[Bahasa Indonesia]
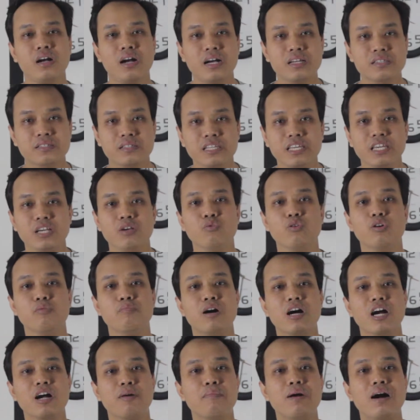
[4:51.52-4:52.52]
Asli, gue
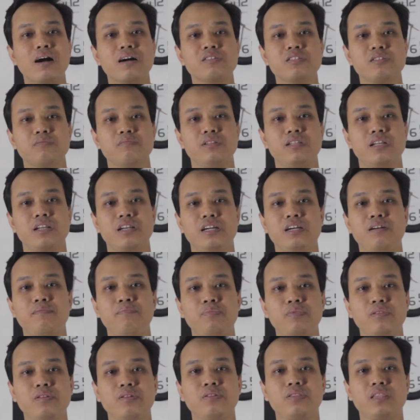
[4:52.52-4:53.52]
bangga banget sebenarnya.
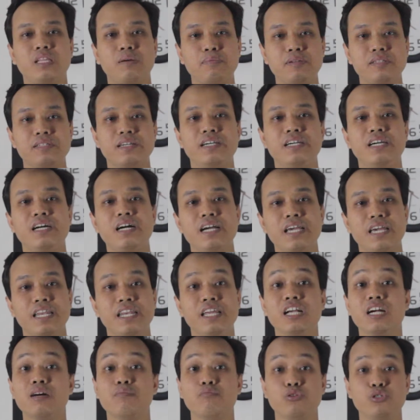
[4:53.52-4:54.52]
Tapi sayang,
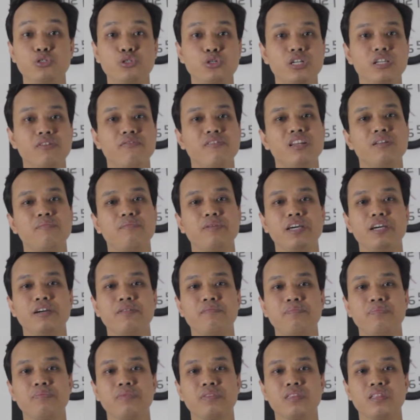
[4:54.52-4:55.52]
ini nggak muncul di filmnya.
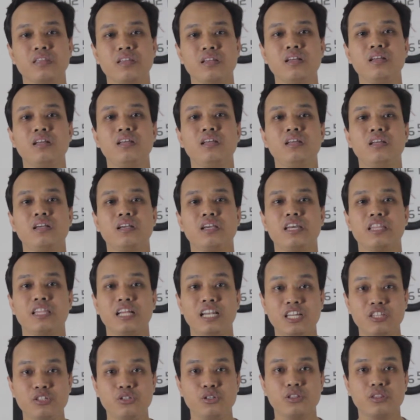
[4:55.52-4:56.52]

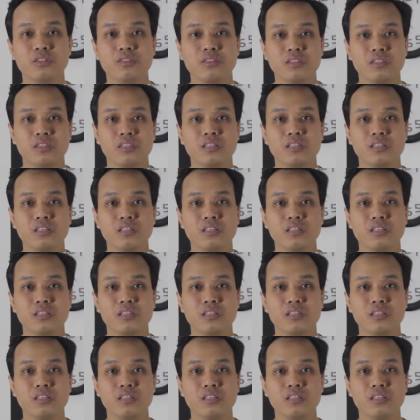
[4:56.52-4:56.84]
Kita lanjut.